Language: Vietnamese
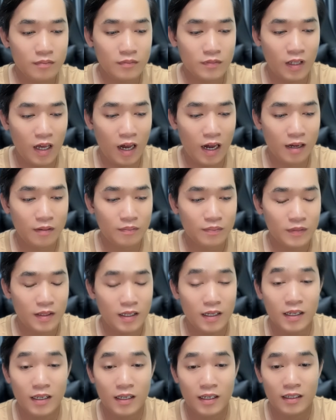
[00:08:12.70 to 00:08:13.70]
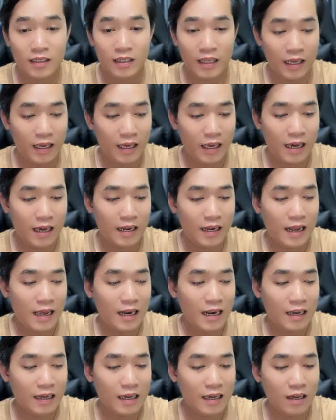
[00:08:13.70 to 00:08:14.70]
đó thì à, đây
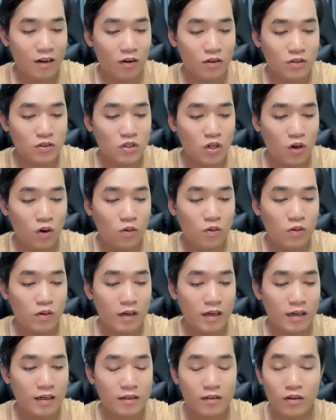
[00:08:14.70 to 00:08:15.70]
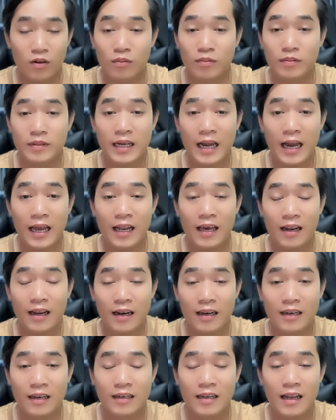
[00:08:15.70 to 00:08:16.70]
là cái con số ờ, cũng khá là
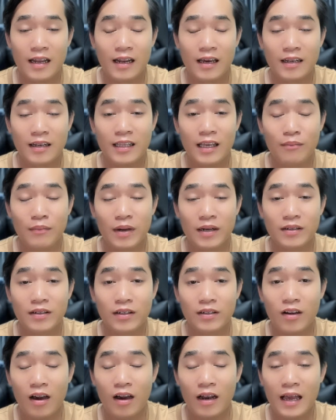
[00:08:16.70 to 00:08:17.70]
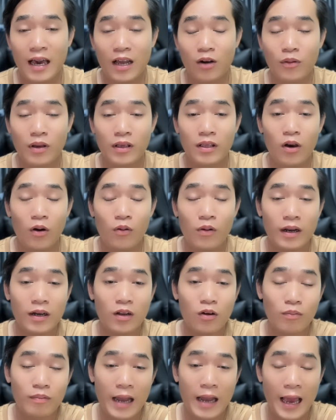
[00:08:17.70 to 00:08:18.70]
là lớn nhưng mà trước đó là anh Nguyên Vũ anh
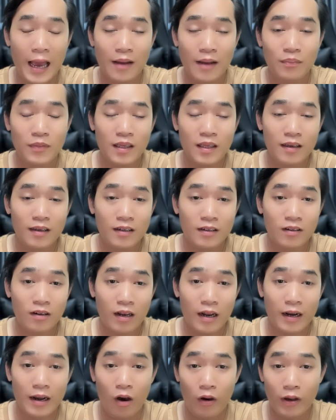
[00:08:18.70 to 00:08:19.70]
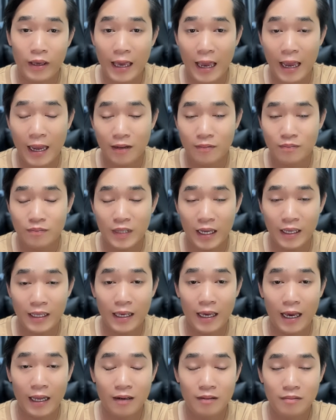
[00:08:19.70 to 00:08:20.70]
cũng đã gọi là đổi ngang tại vì
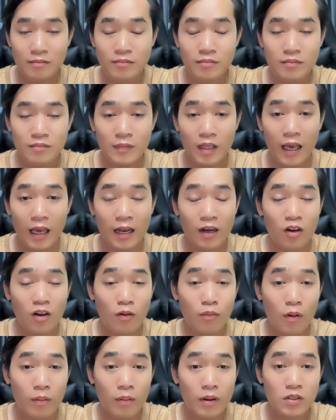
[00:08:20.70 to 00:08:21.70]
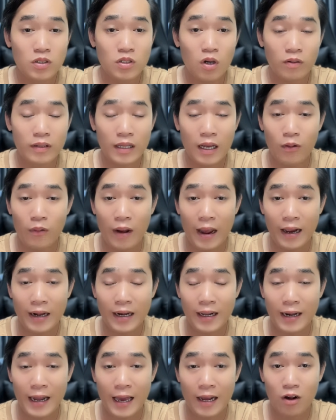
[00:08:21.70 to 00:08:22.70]
anh anh có một cái số tài khoản
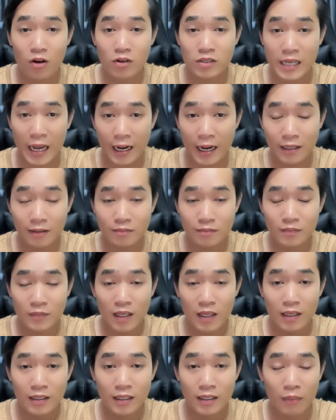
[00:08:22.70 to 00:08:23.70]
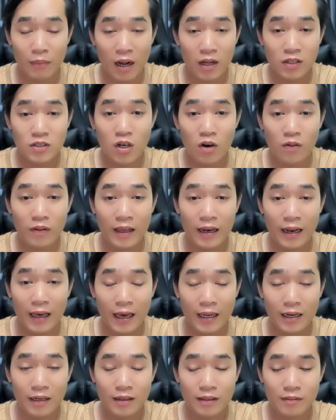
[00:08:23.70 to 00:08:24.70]
là đã có sẵn nhưng mà cái số này là
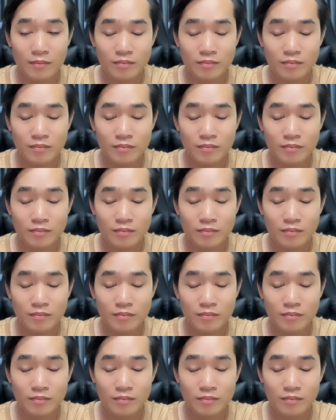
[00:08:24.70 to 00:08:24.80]
anh